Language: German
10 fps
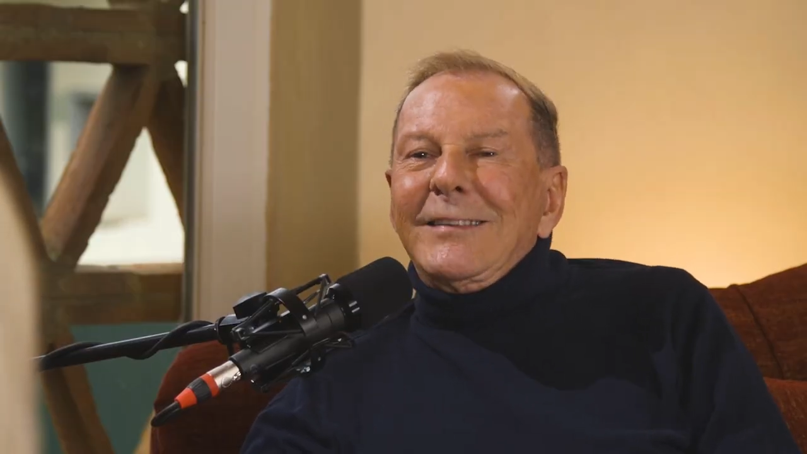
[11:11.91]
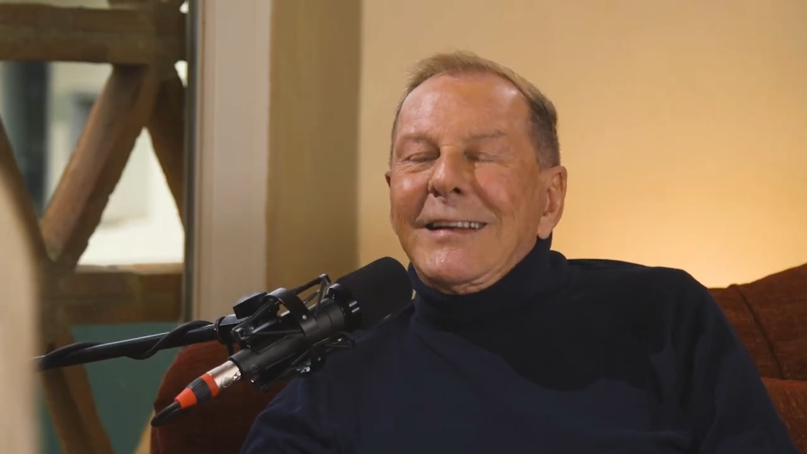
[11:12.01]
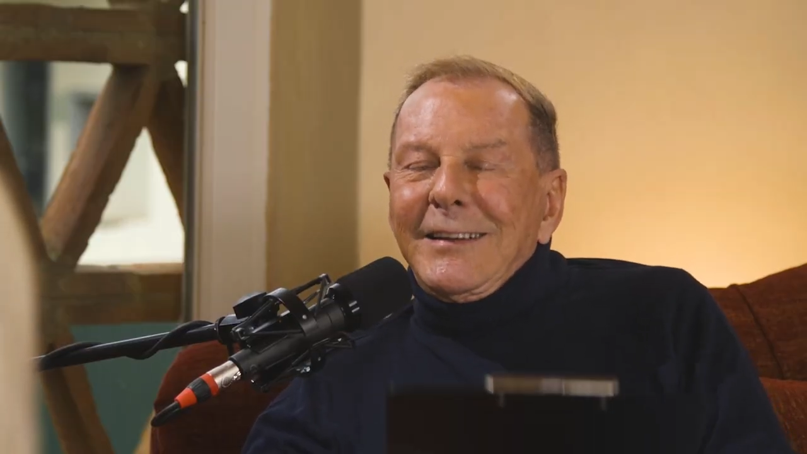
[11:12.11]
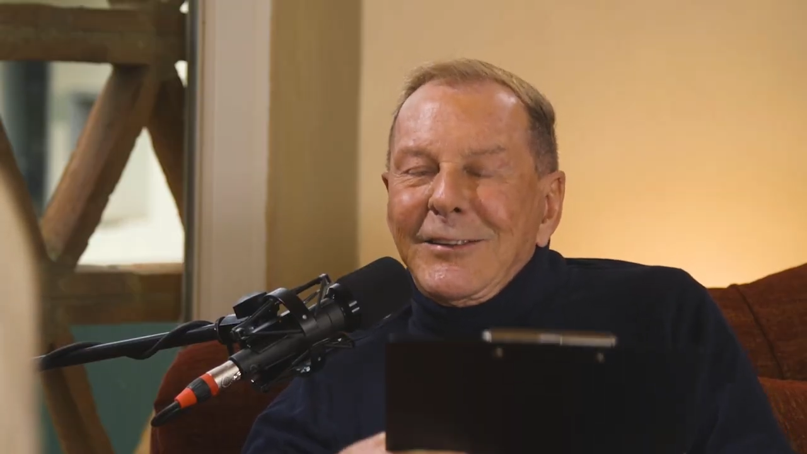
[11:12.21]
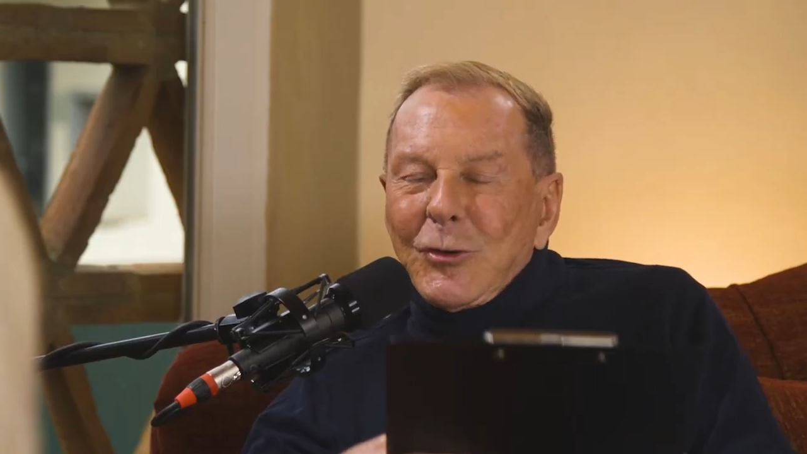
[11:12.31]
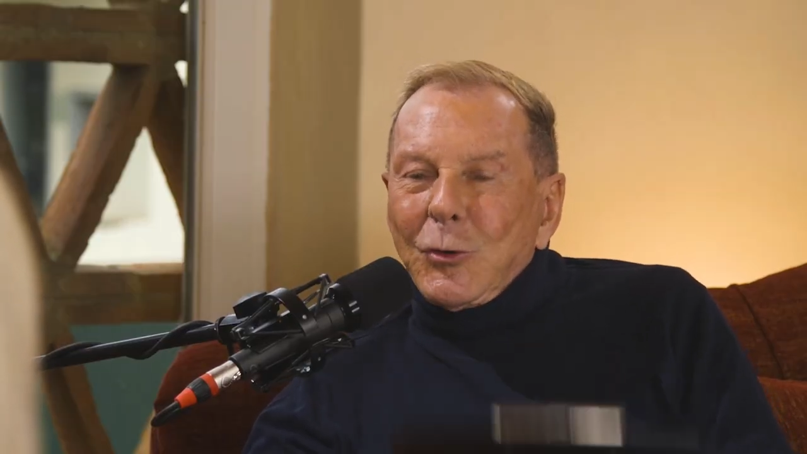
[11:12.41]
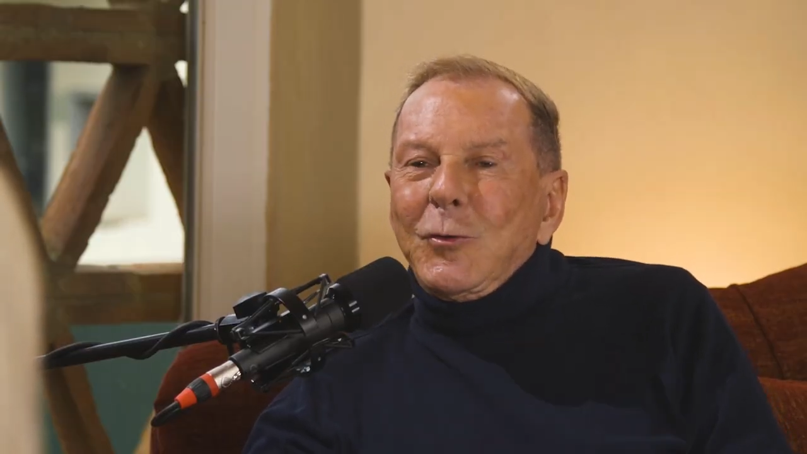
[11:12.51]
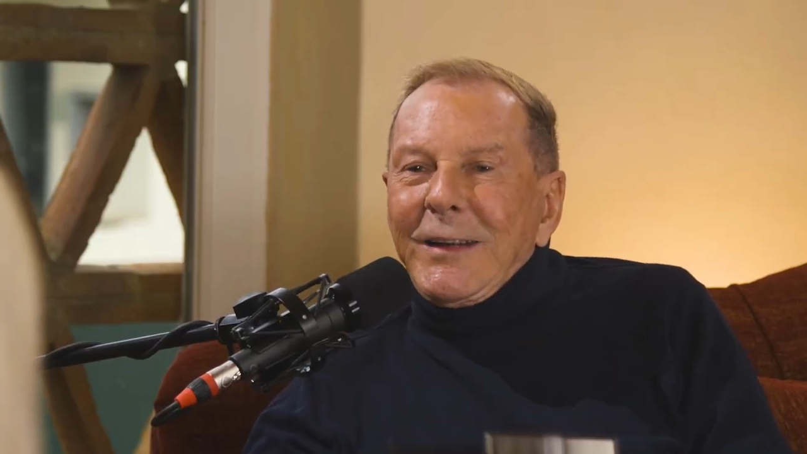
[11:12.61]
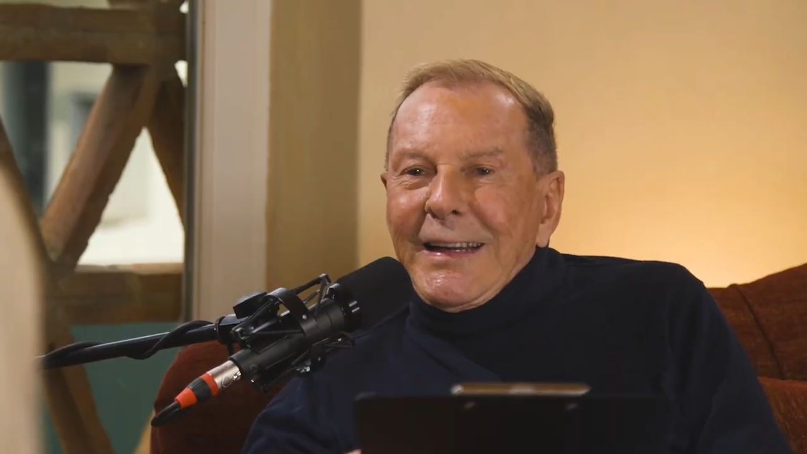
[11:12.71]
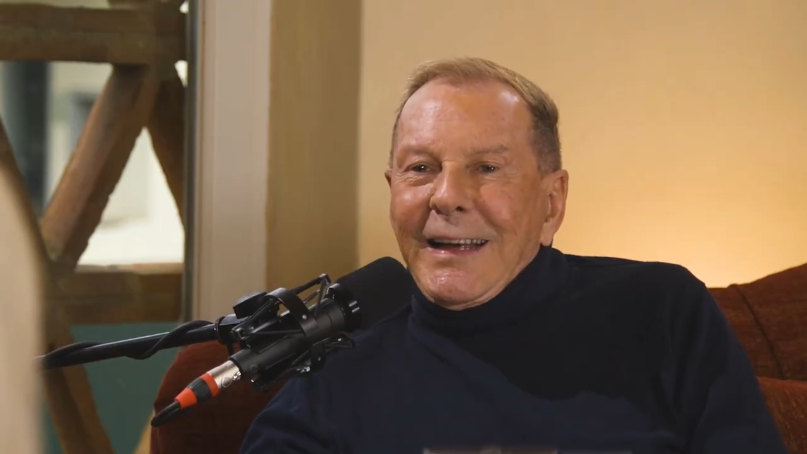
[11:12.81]
sind
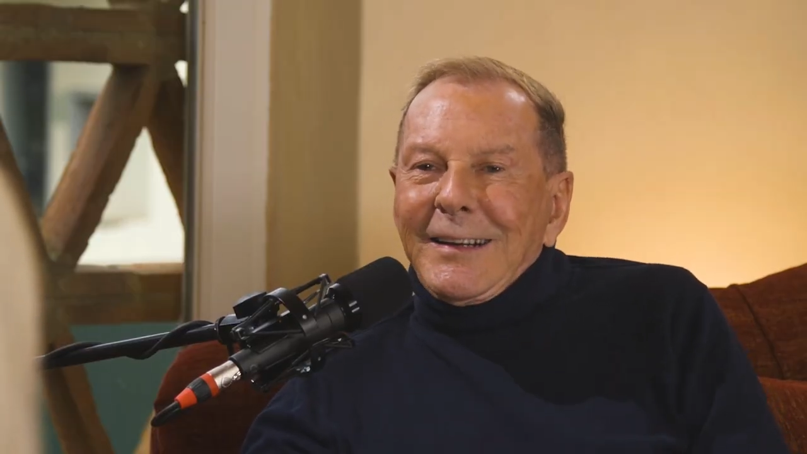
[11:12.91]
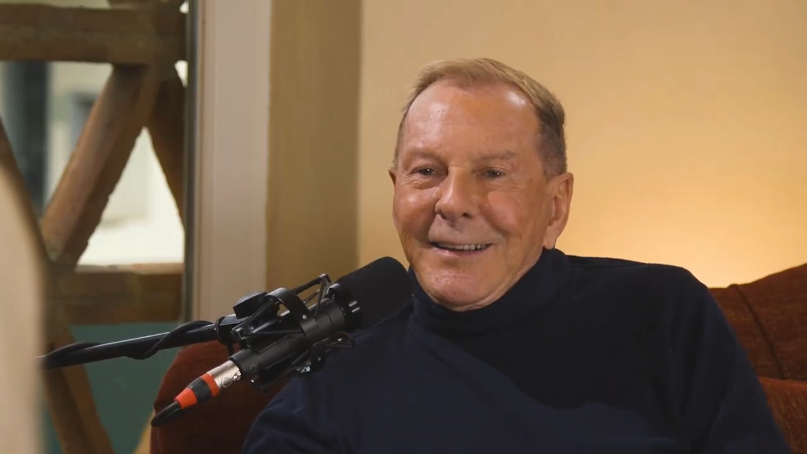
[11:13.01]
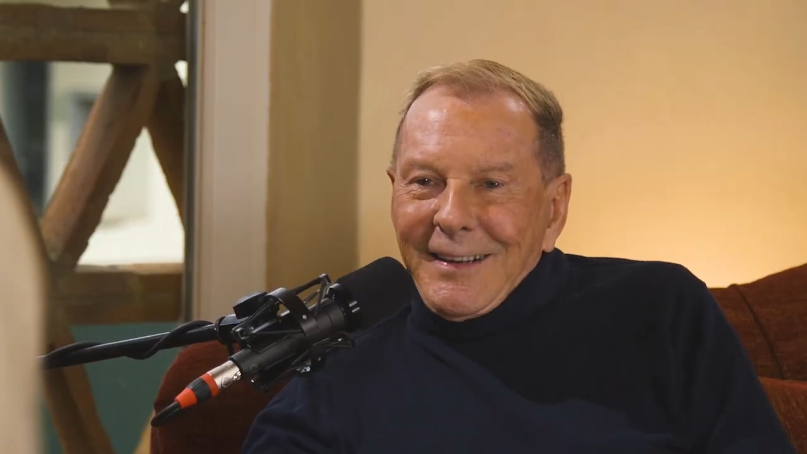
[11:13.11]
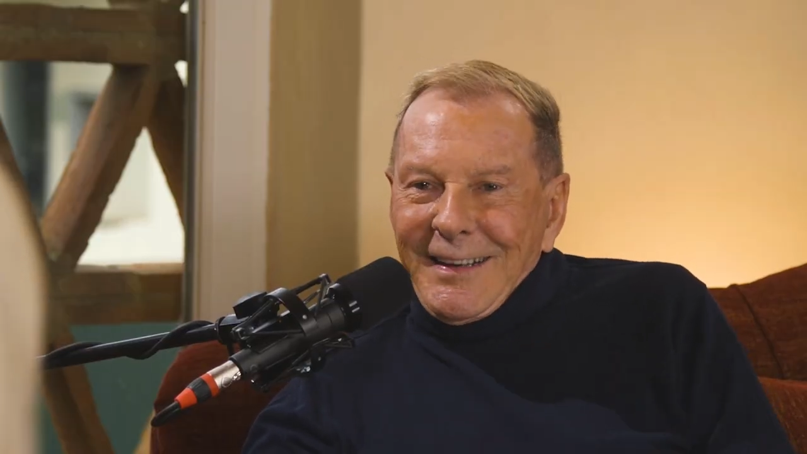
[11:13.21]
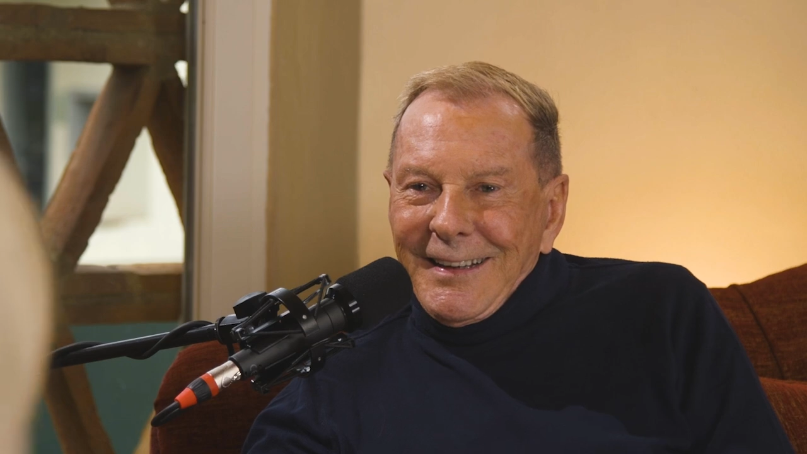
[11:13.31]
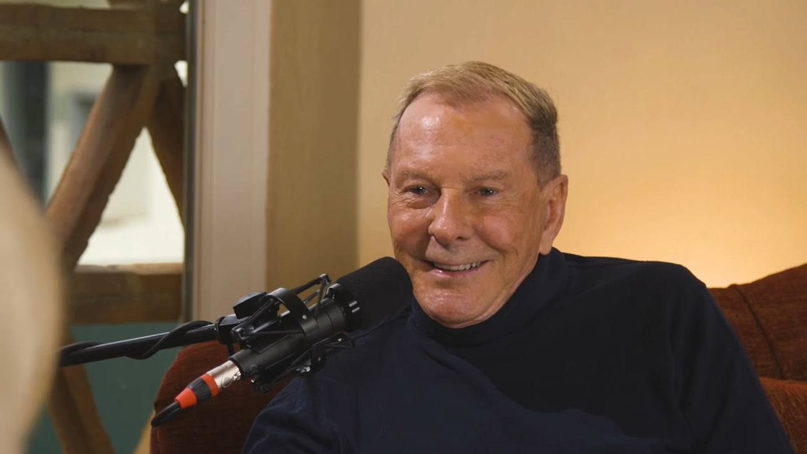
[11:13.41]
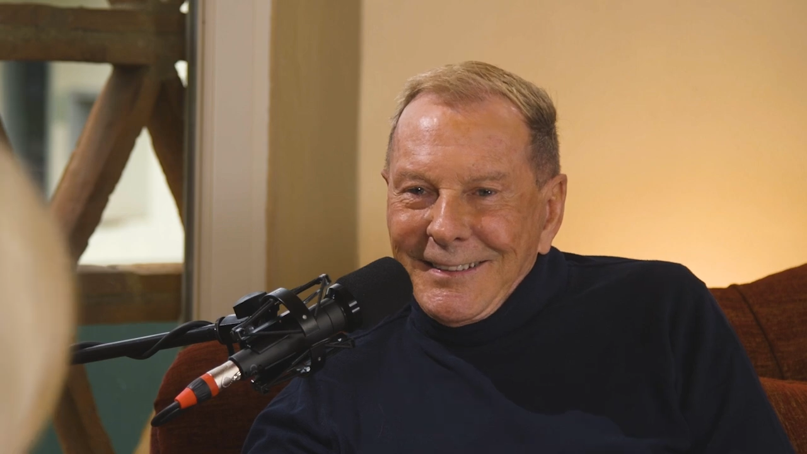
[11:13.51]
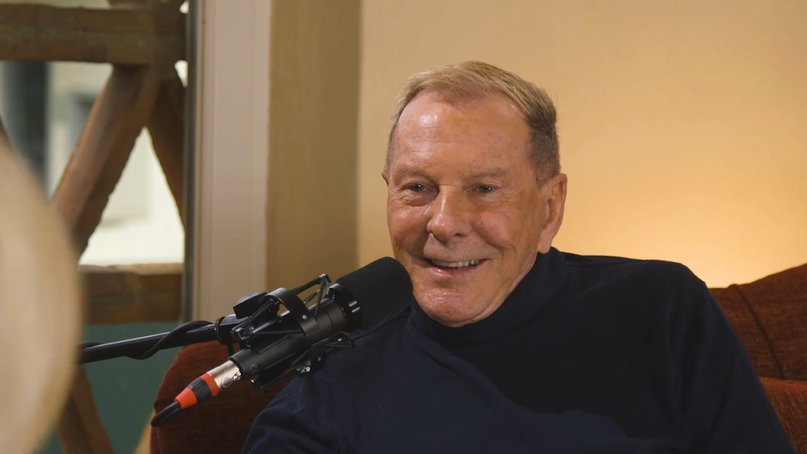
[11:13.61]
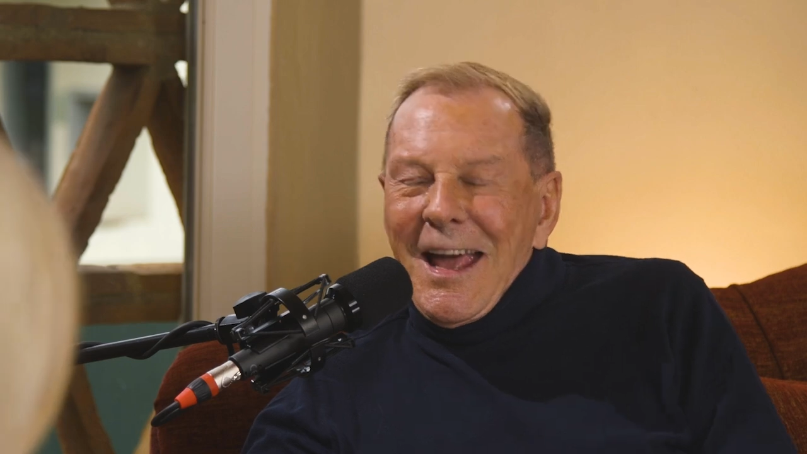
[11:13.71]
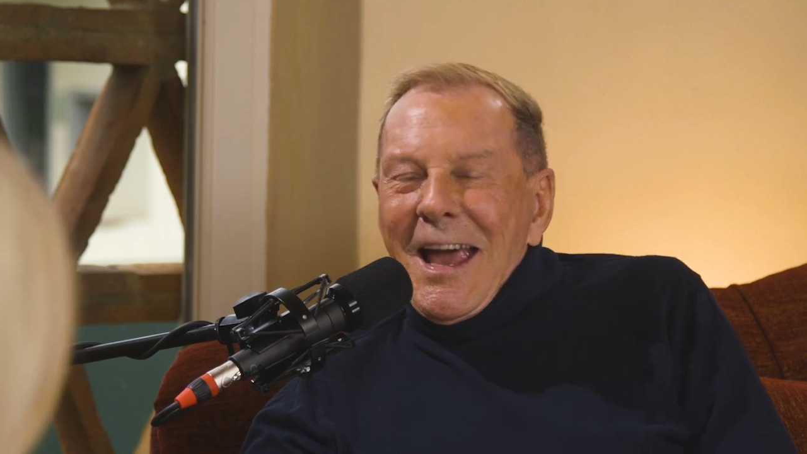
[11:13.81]
so wie deklariert.